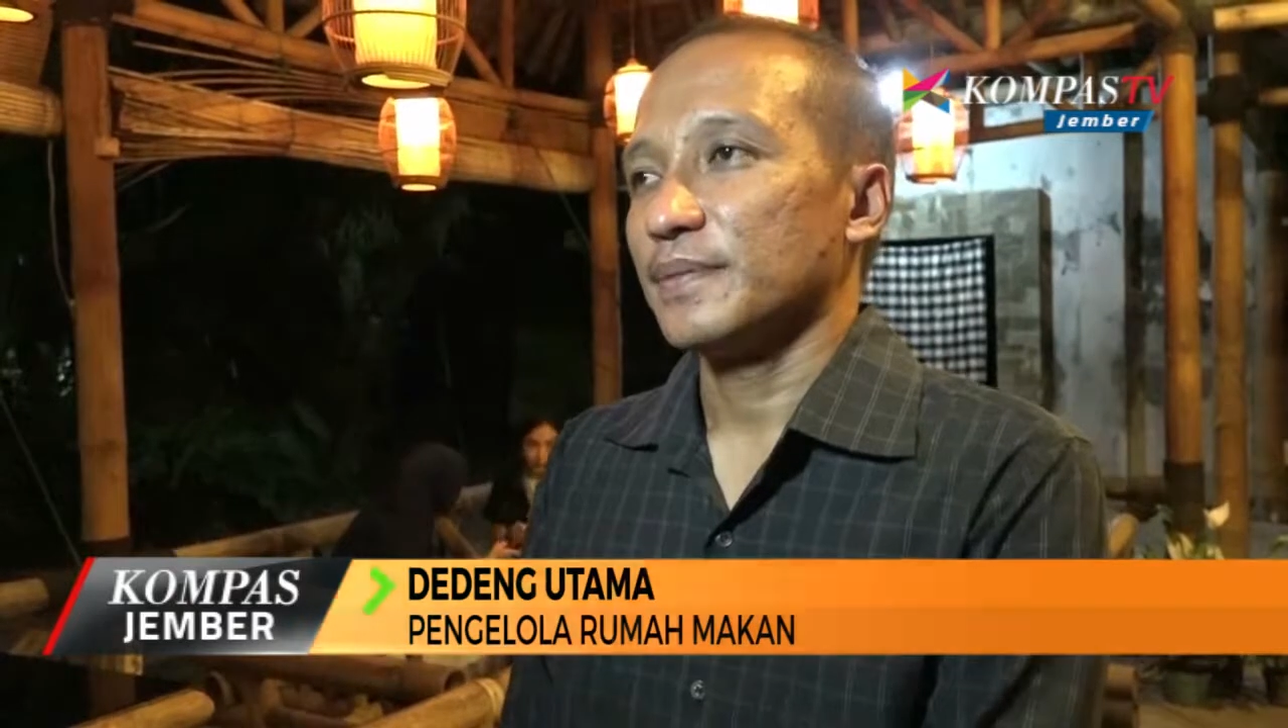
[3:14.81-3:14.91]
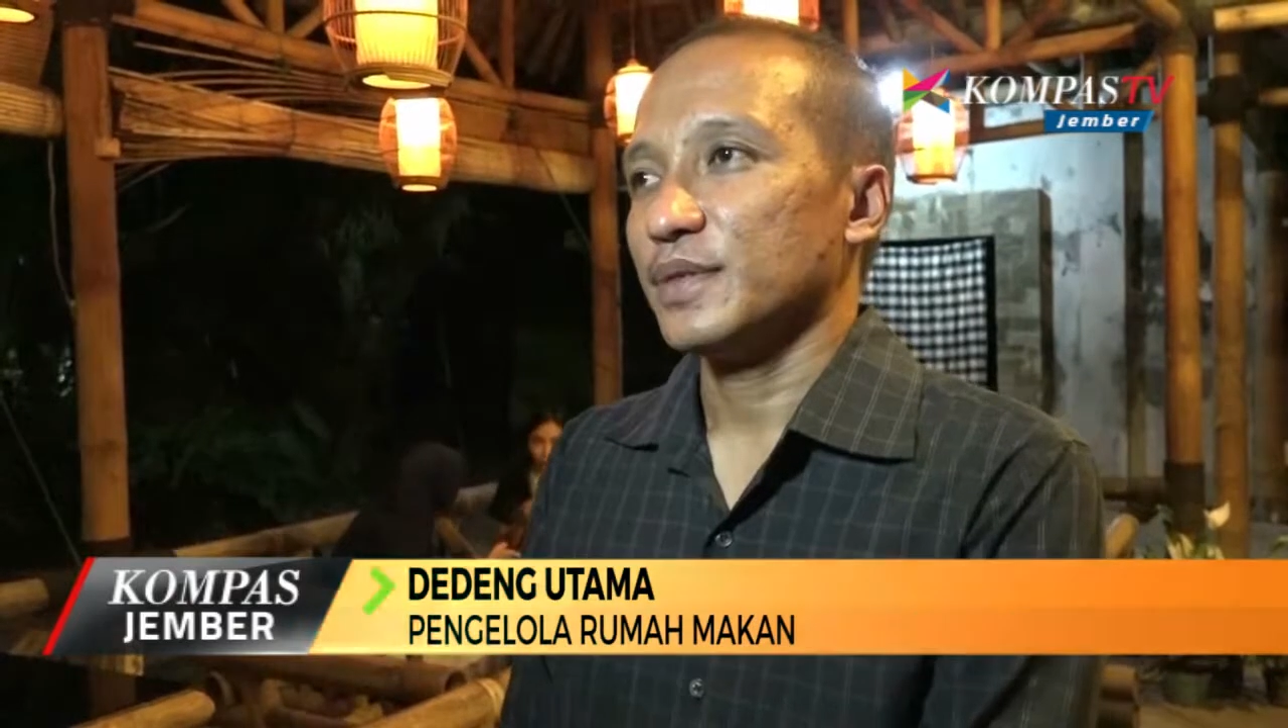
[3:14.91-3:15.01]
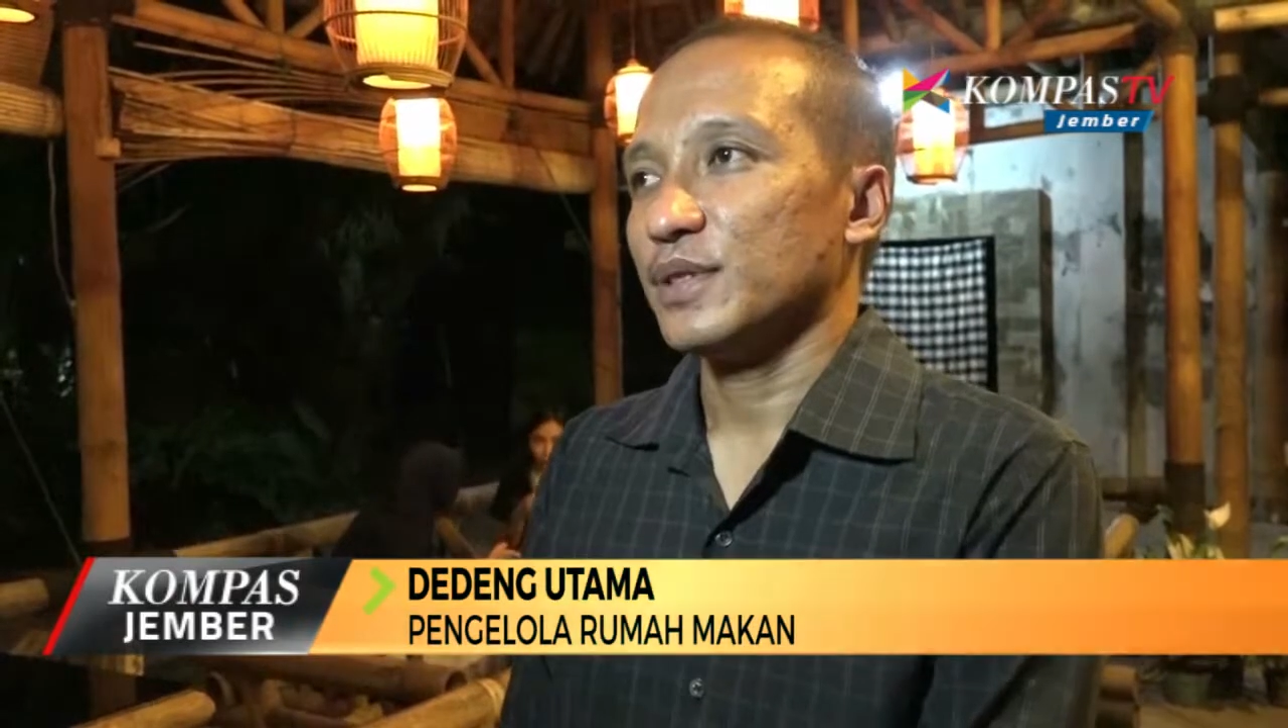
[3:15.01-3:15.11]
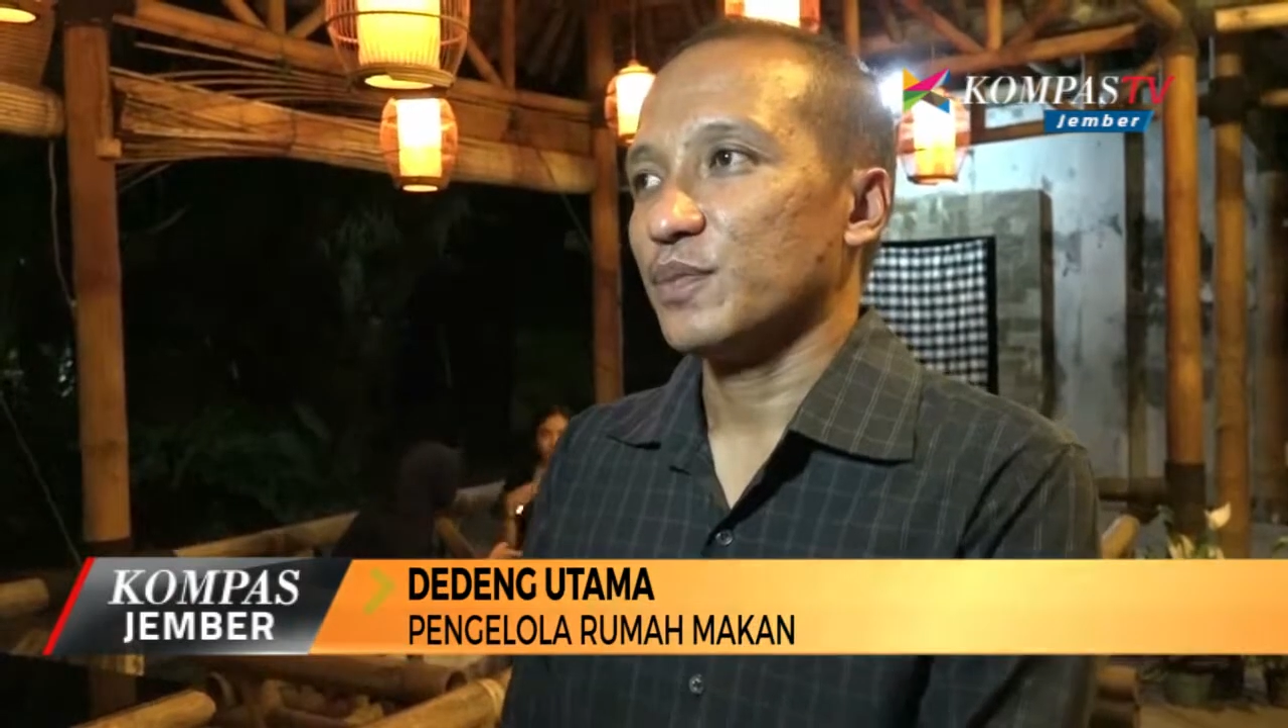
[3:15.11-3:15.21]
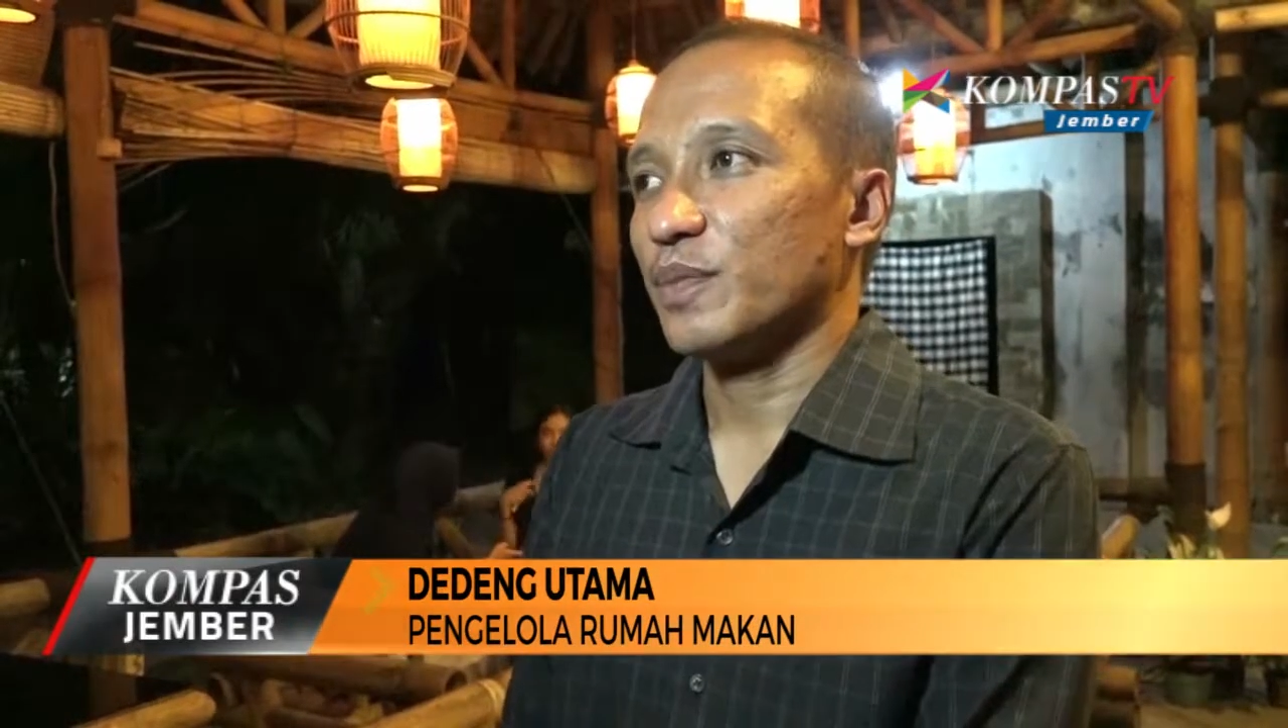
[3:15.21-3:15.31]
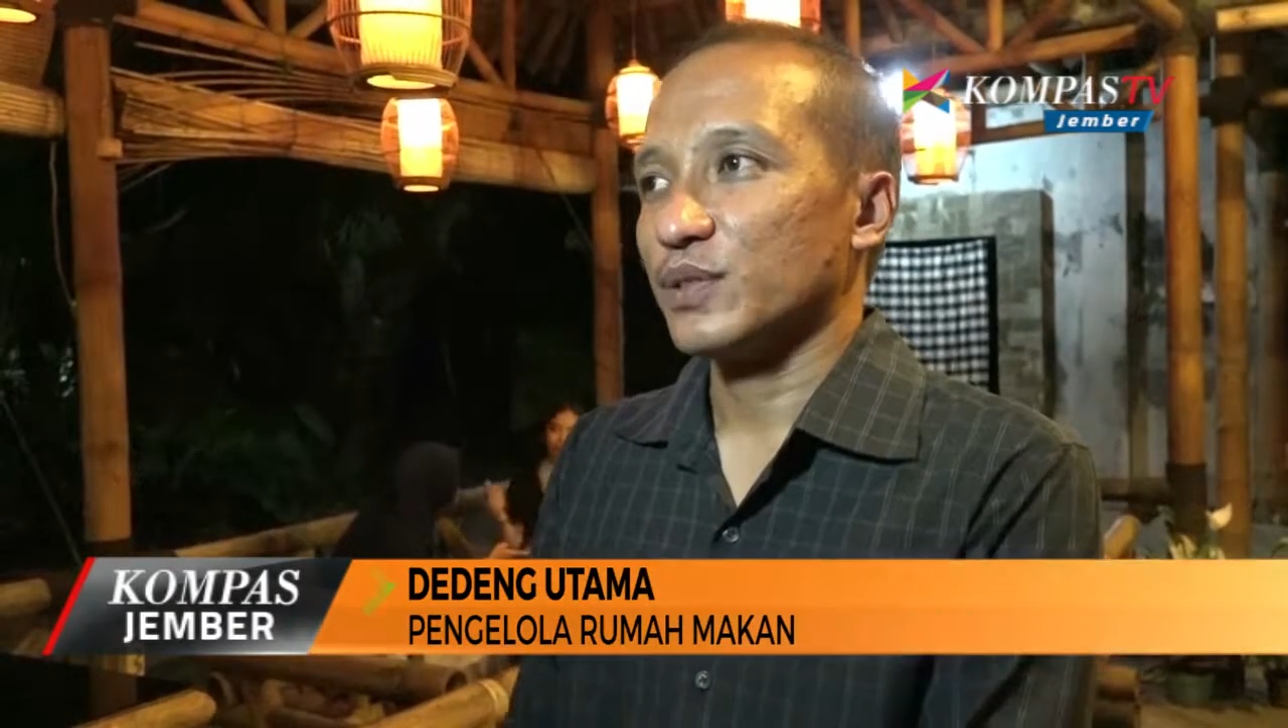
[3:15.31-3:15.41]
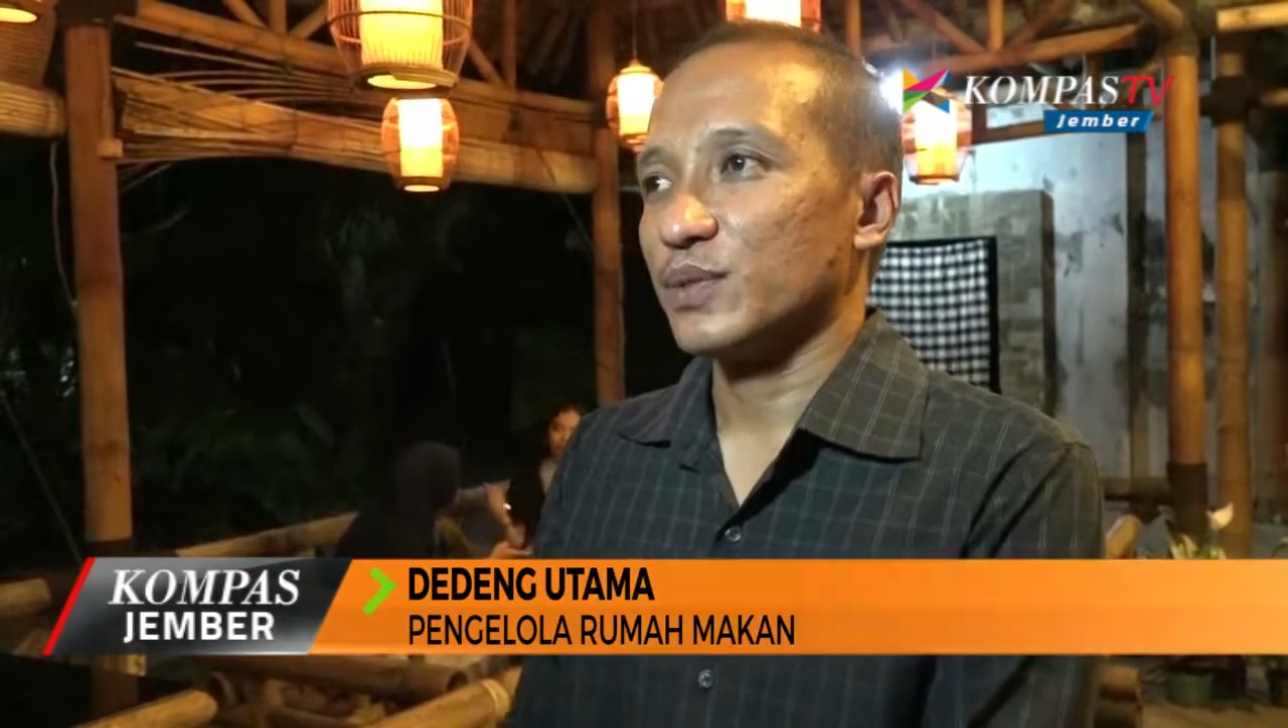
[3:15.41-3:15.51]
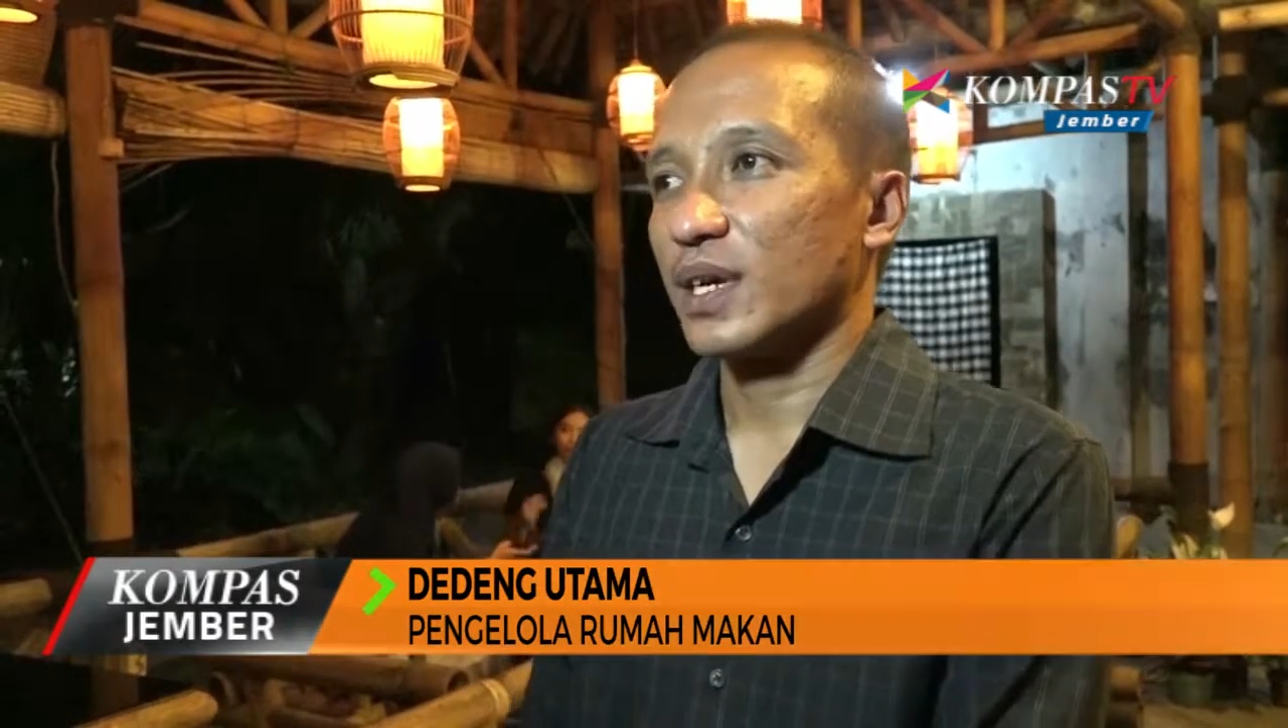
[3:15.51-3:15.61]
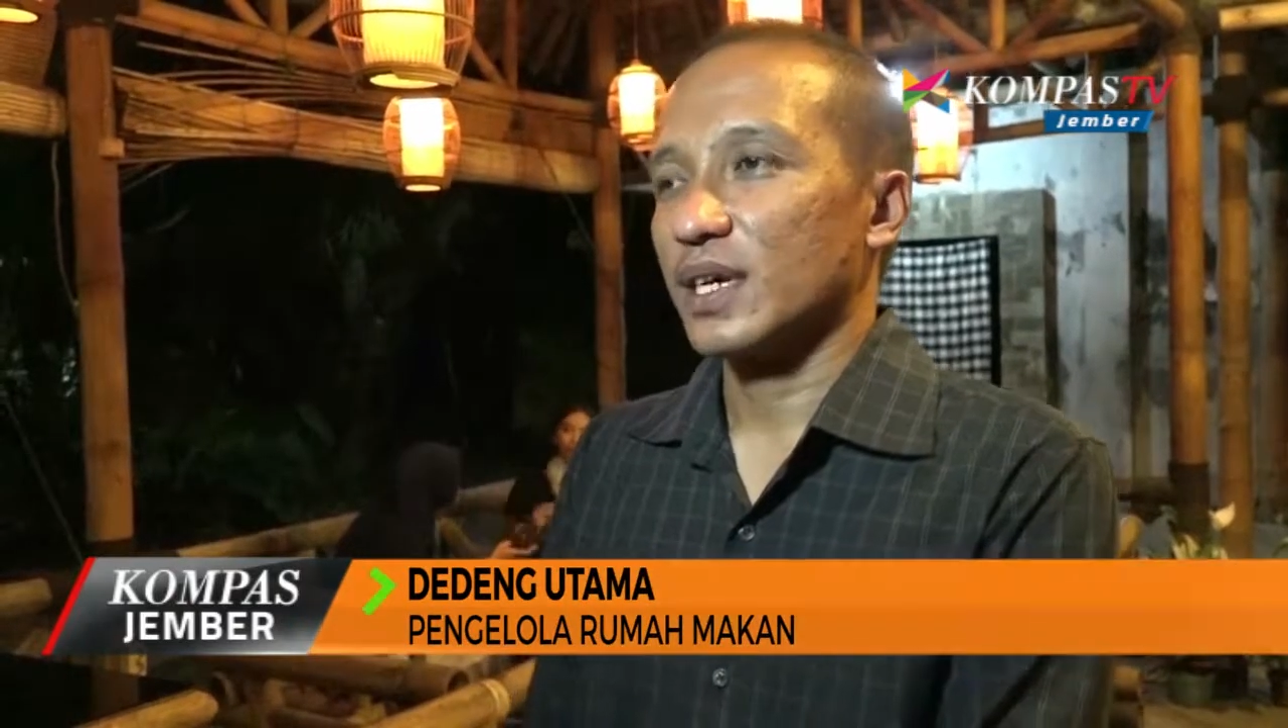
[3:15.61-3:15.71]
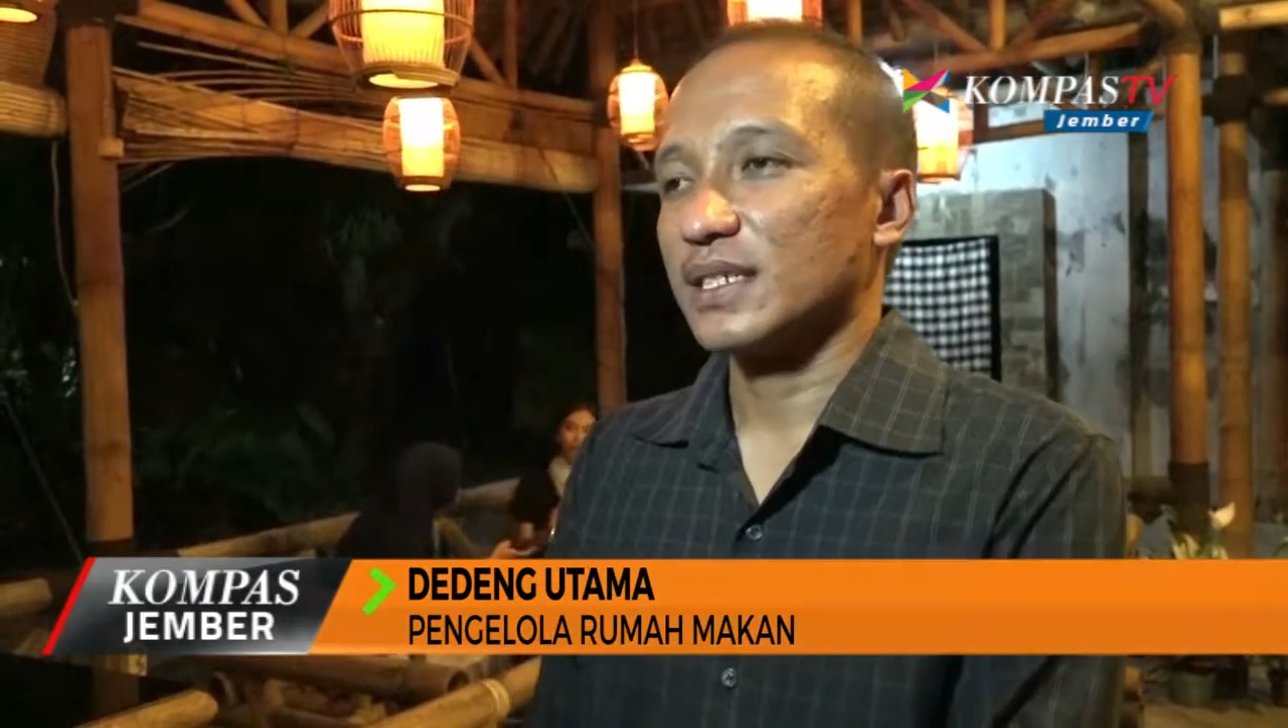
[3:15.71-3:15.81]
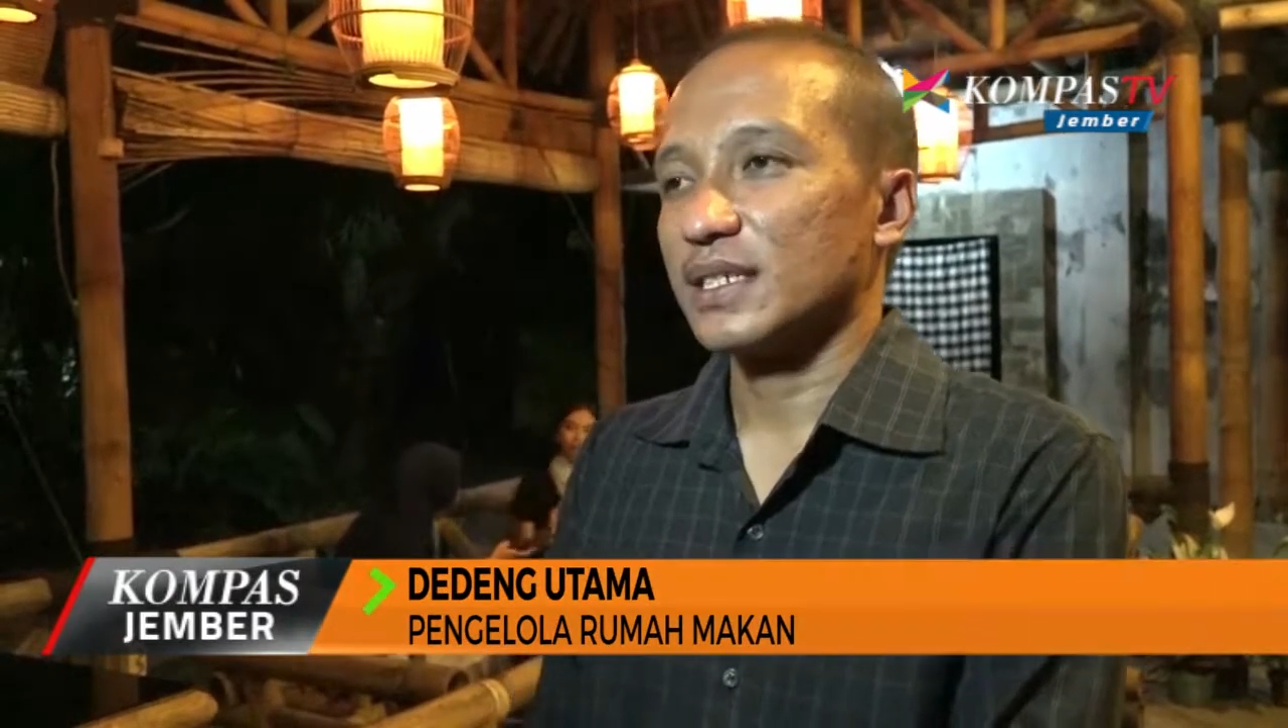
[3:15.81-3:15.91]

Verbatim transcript: minuman surganya